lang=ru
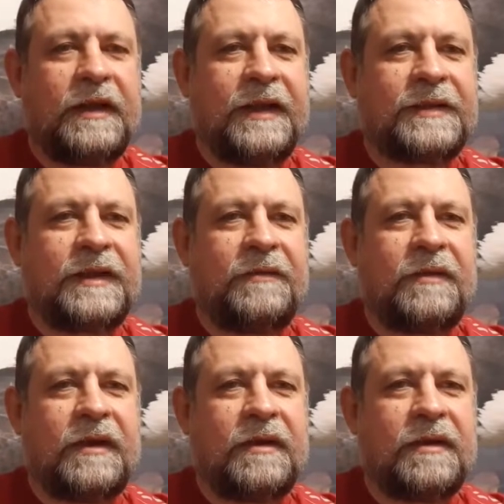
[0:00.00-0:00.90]
Если
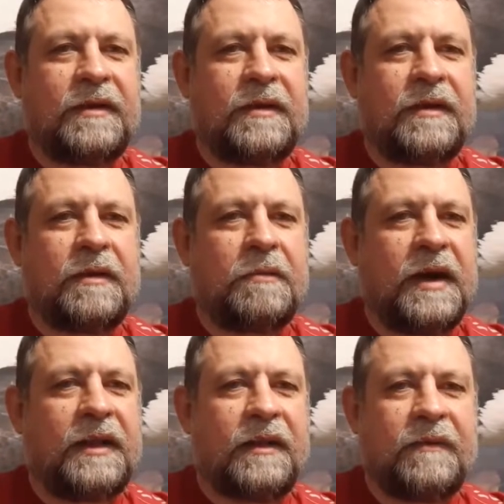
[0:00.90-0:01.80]
вы
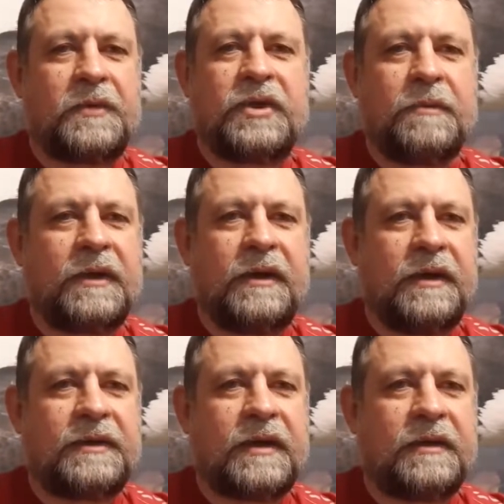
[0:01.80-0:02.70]
мало вообще
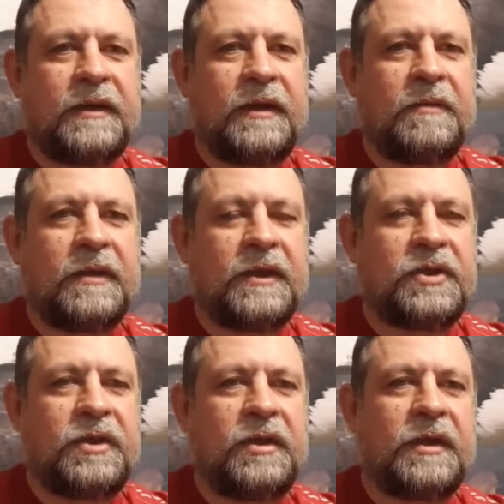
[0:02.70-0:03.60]
молились когда-либо,
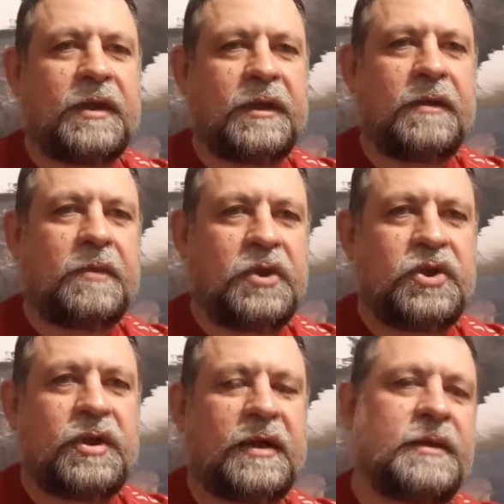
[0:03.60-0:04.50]
начните хотя бы с
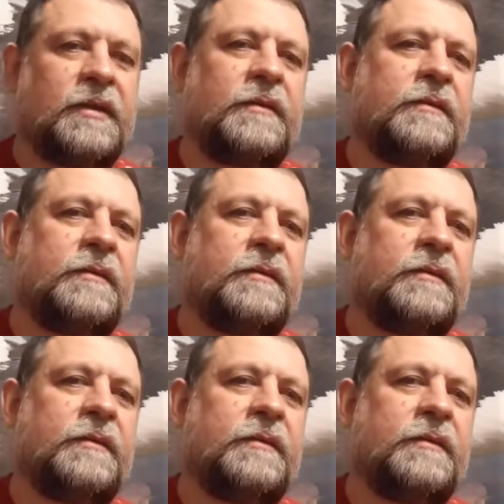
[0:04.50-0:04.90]
часа.